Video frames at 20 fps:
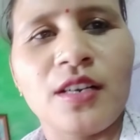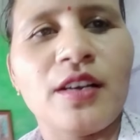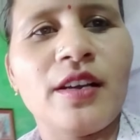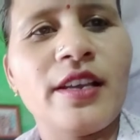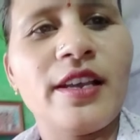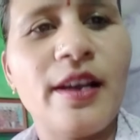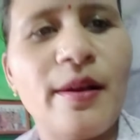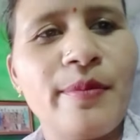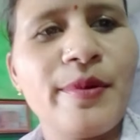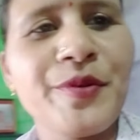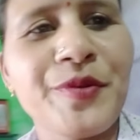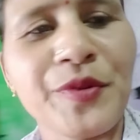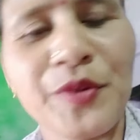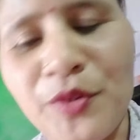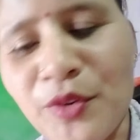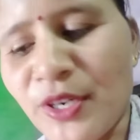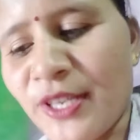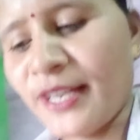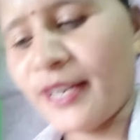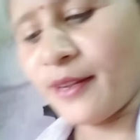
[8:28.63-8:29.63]
या
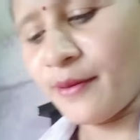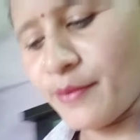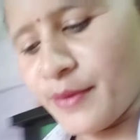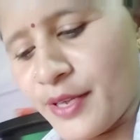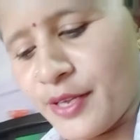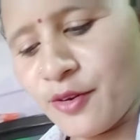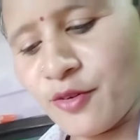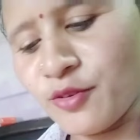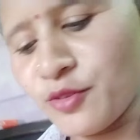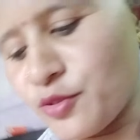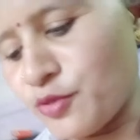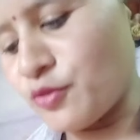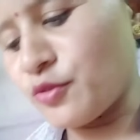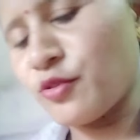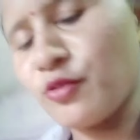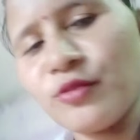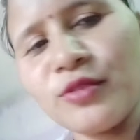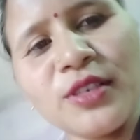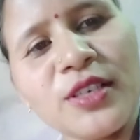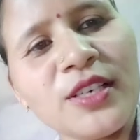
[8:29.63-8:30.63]
बिस्कुट या नमकीन कुछ हो
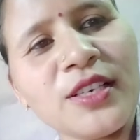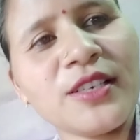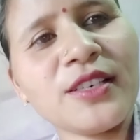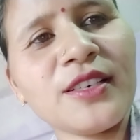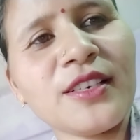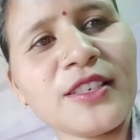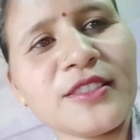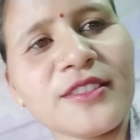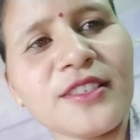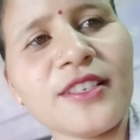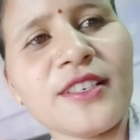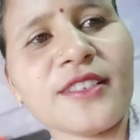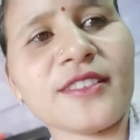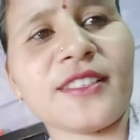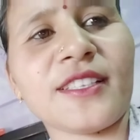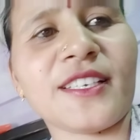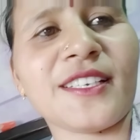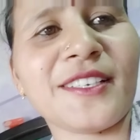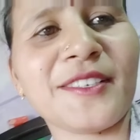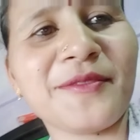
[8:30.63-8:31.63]
तो अच्छा
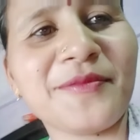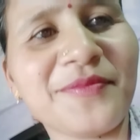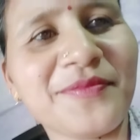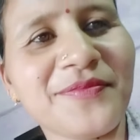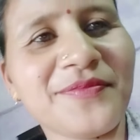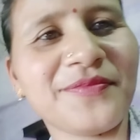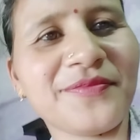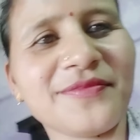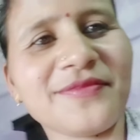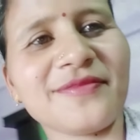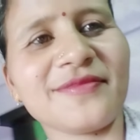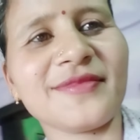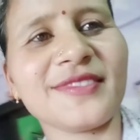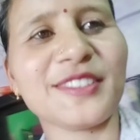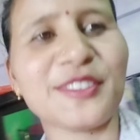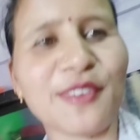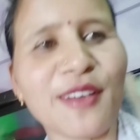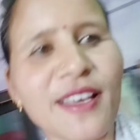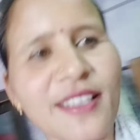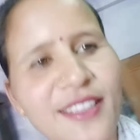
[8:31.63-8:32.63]
लगता है
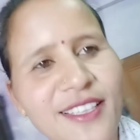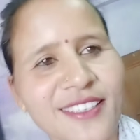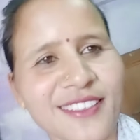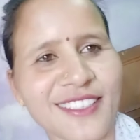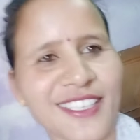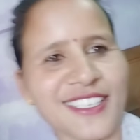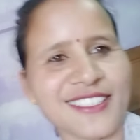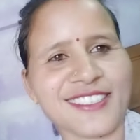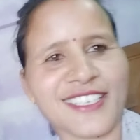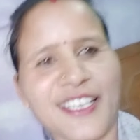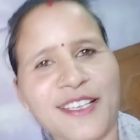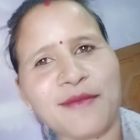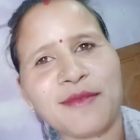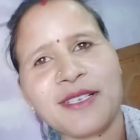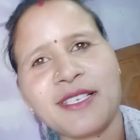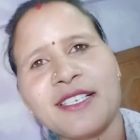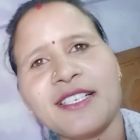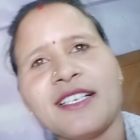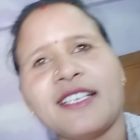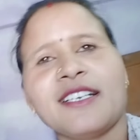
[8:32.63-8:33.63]
स्वाद लगता है चाय
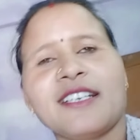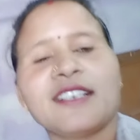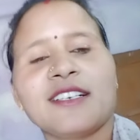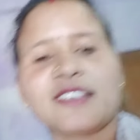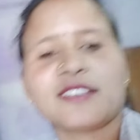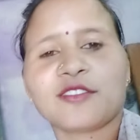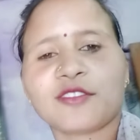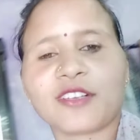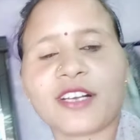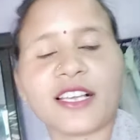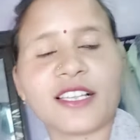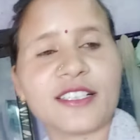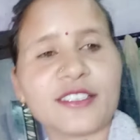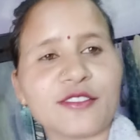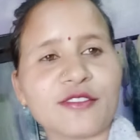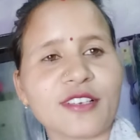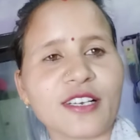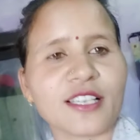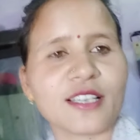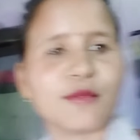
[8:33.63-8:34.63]
में तो खा लेती
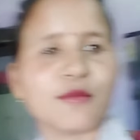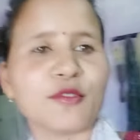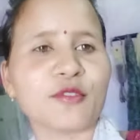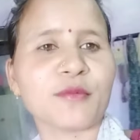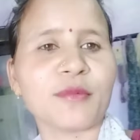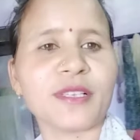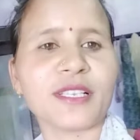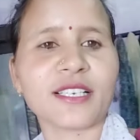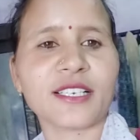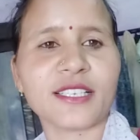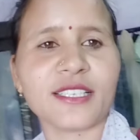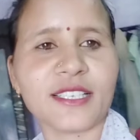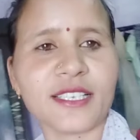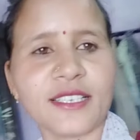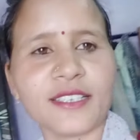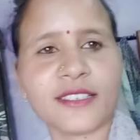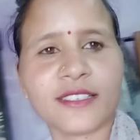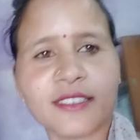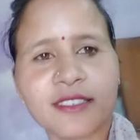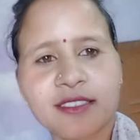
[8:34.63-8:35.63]
हूँ खाना भूख भी लग गई
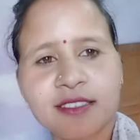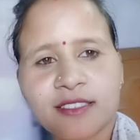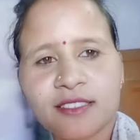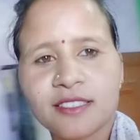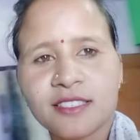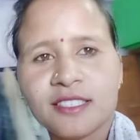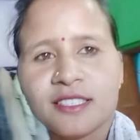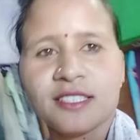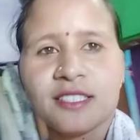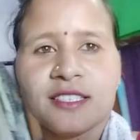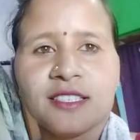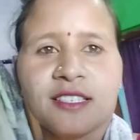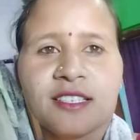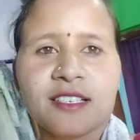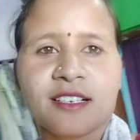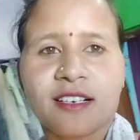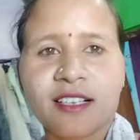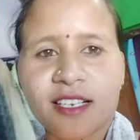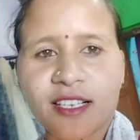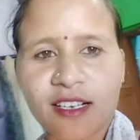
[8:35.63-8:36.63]
है
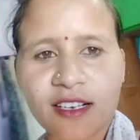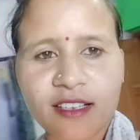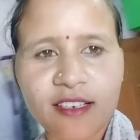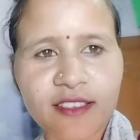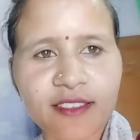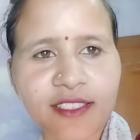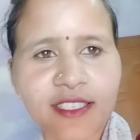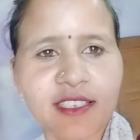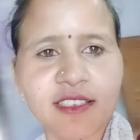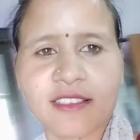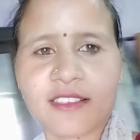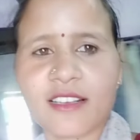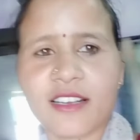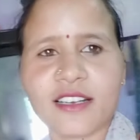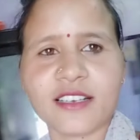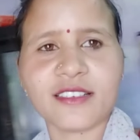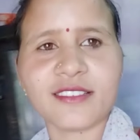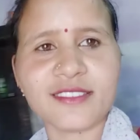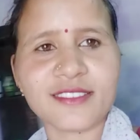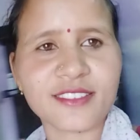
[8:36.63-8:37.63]
खाना खा लेते हैं
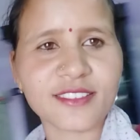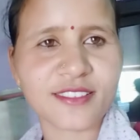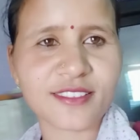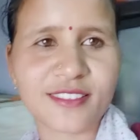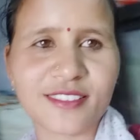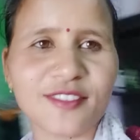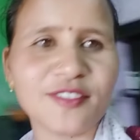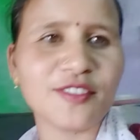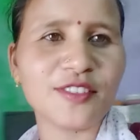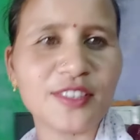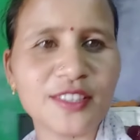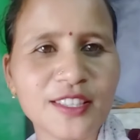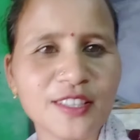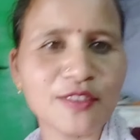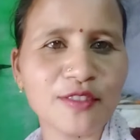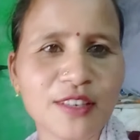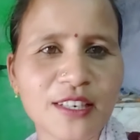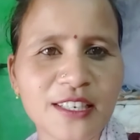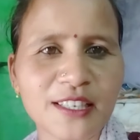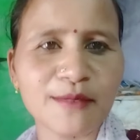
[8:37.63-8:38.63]
गाइस और दिन
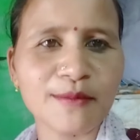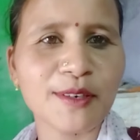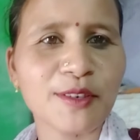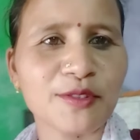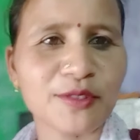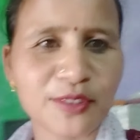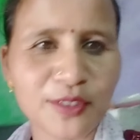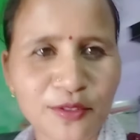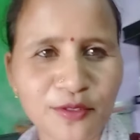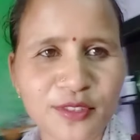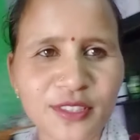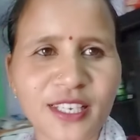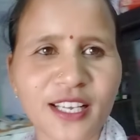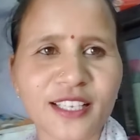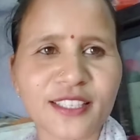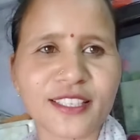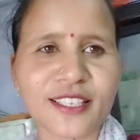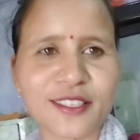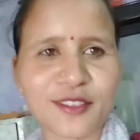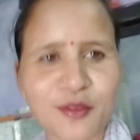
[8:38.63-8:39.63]
दो तो खट्टी माँ कुछ ना कुछ
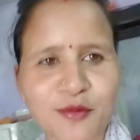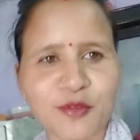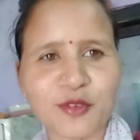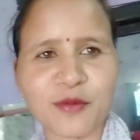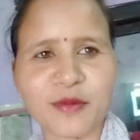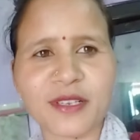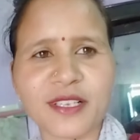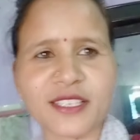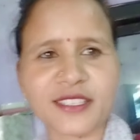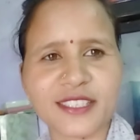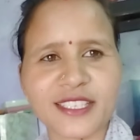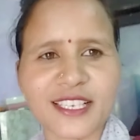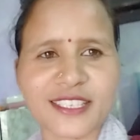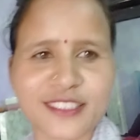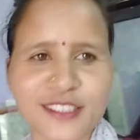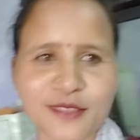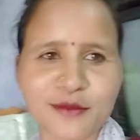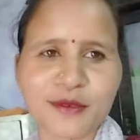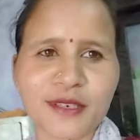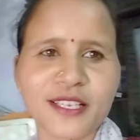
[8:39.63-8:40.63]
खाते हैं तो भूख भी नहीं लगती है
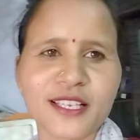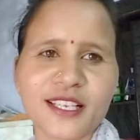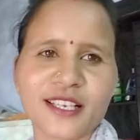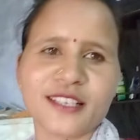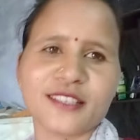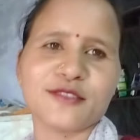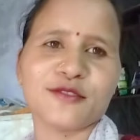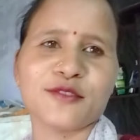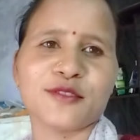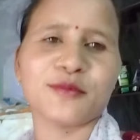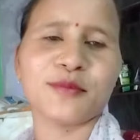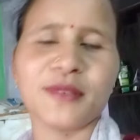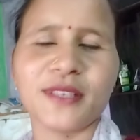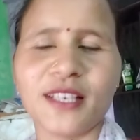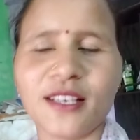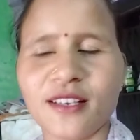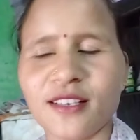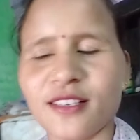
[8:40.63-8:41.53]
सिर्फ गन्ने का जूस पिया